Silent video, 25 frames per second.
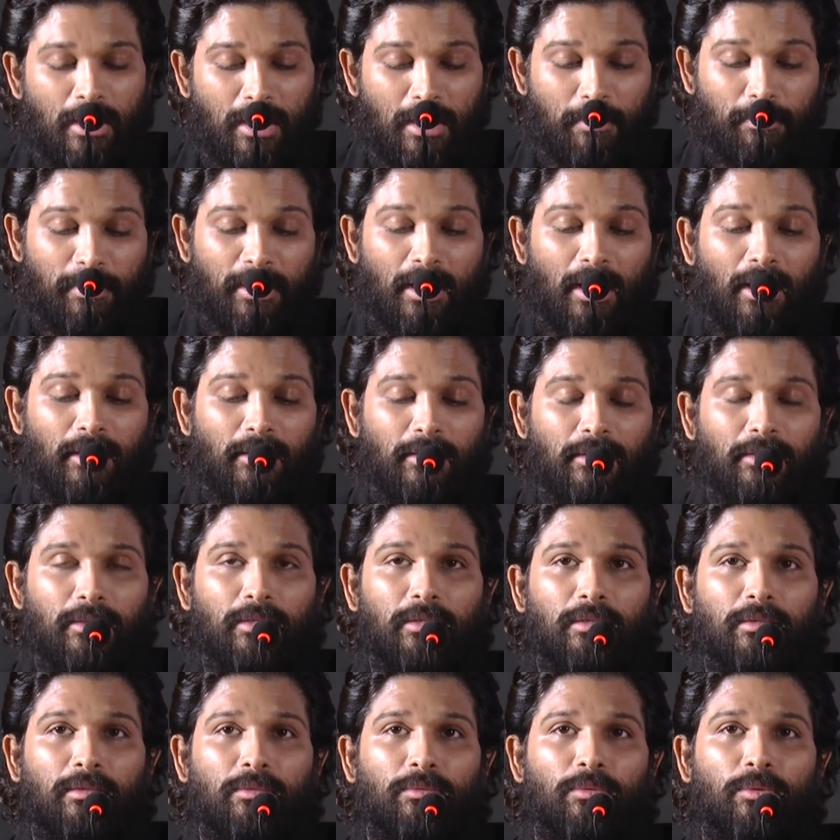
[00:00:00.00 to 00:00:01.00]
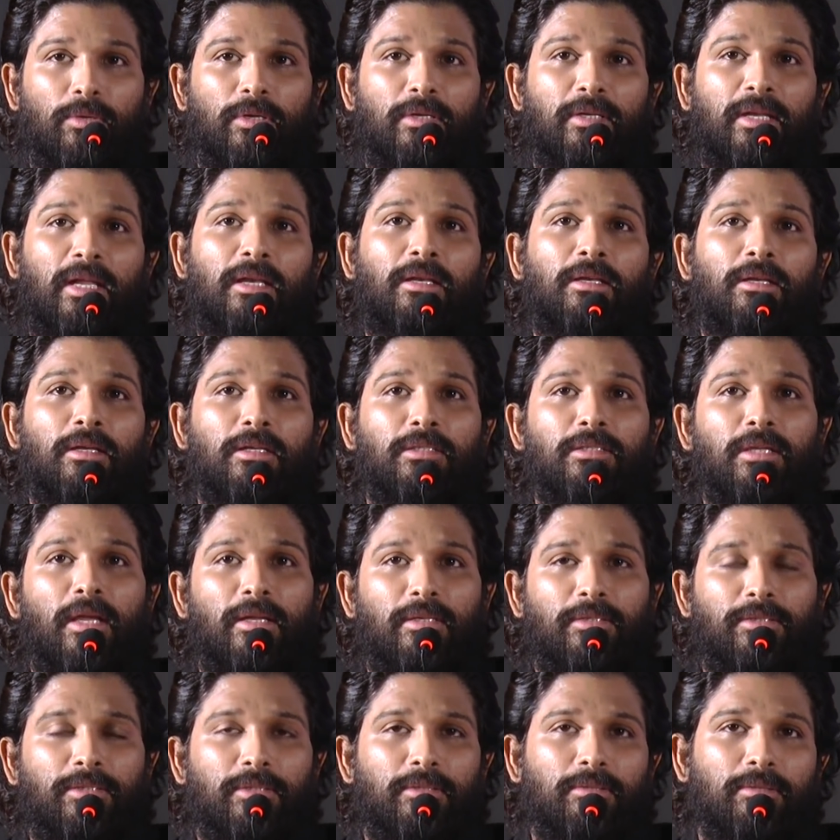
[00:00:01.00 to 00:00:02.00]
எப்படியாவது ஒரு டென் இயர்ஸ்
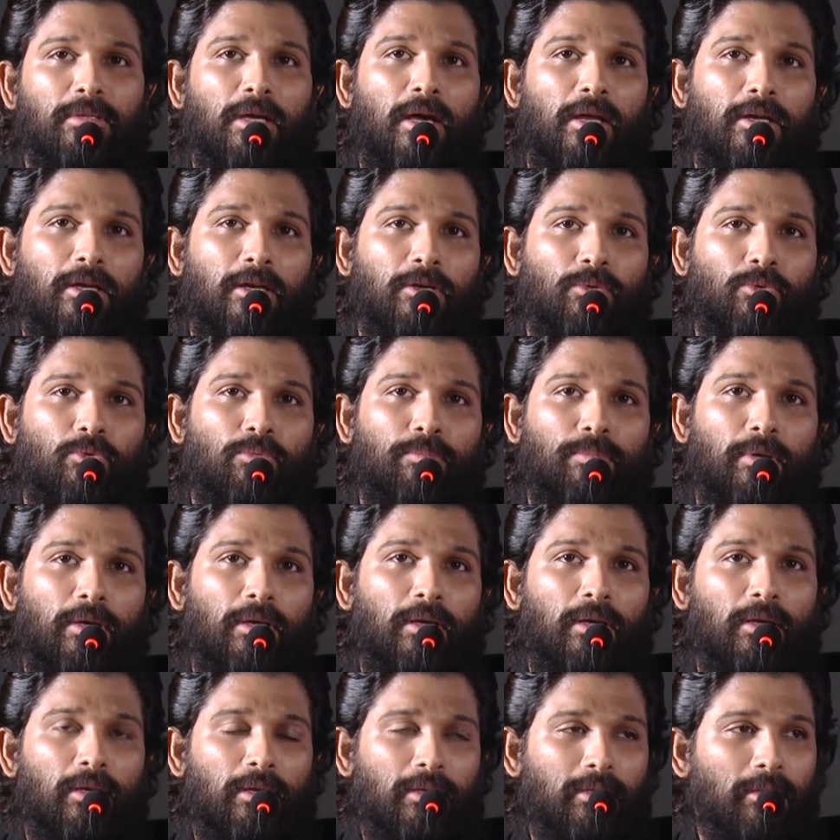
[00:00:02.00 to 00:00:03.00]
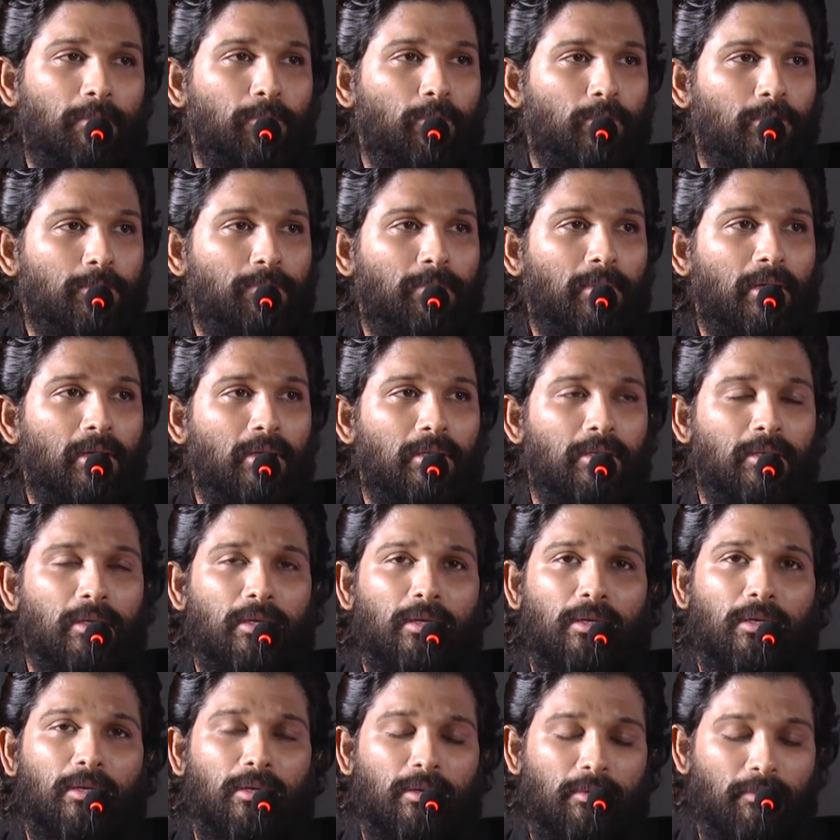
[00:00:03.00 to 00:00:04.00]
ஆயிடுச்சு ஆரியா டூ பண்ணி இந்த
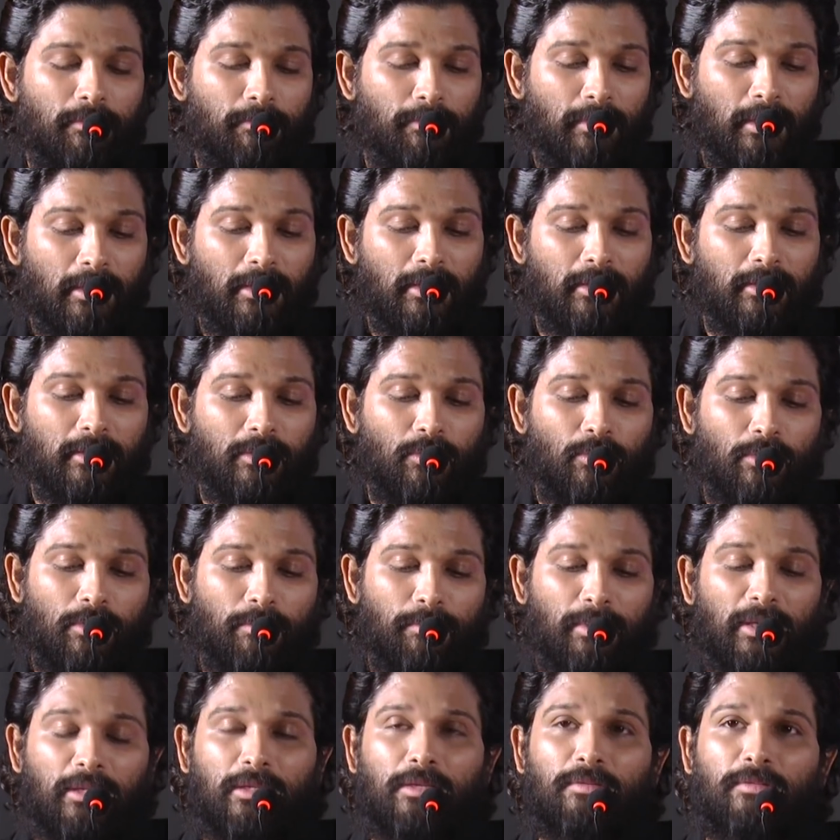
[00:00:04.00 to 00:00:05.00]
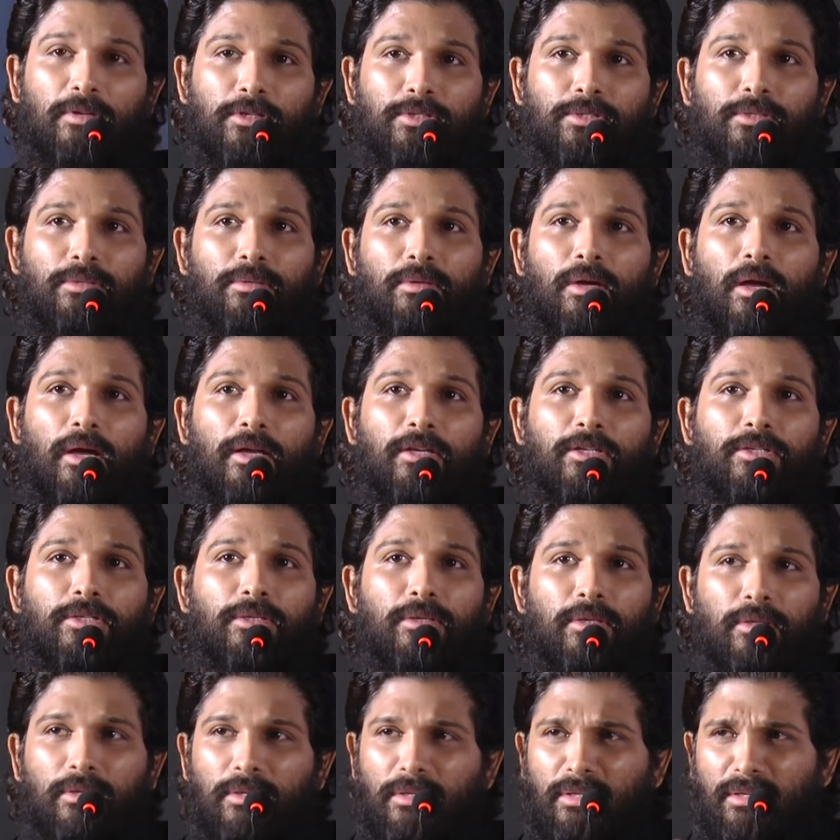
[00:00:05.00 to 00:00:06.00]
புஷ்பாத்துக்கு பண்ணுறதுக்கு ஒரு பத்து வருஷம்
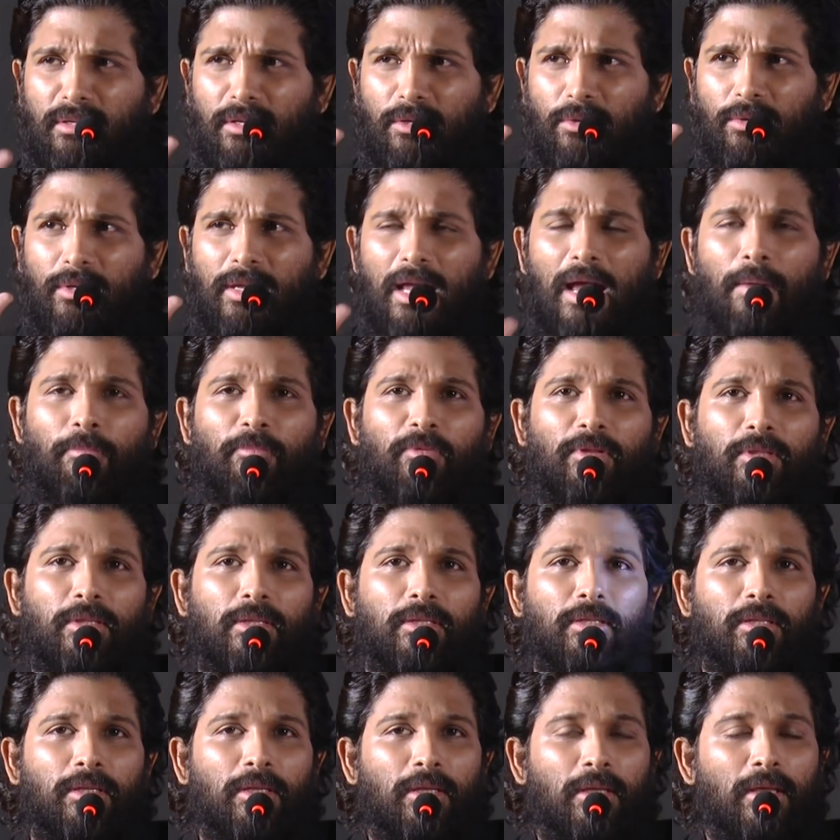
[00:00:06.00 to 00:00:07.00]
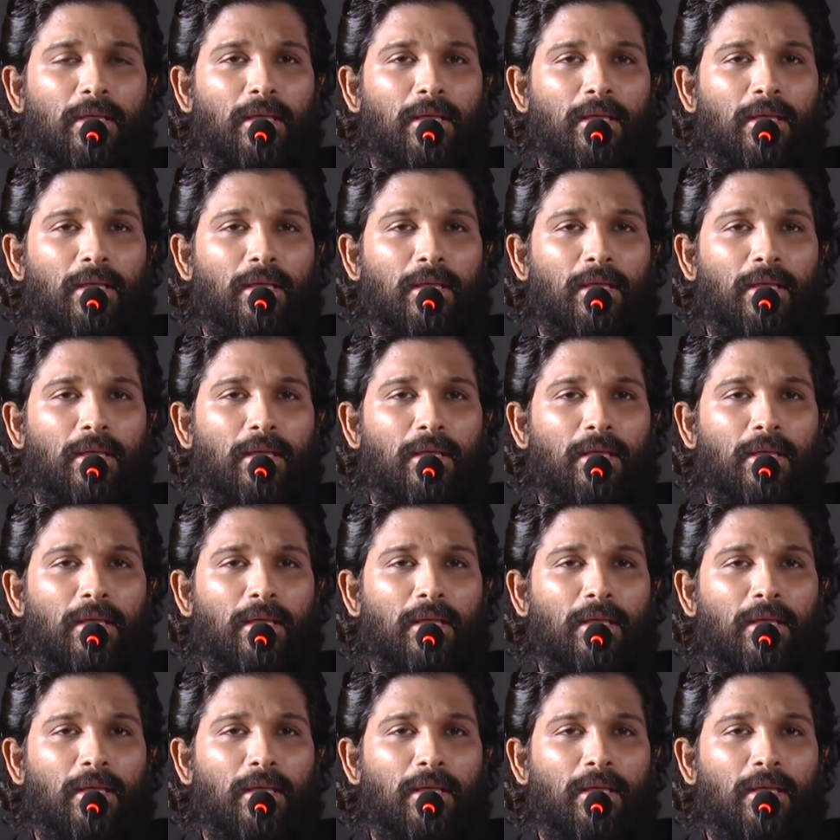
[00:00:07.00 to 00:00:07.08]
ஆயிடுச்சு இன்னும் கேப் வந்தது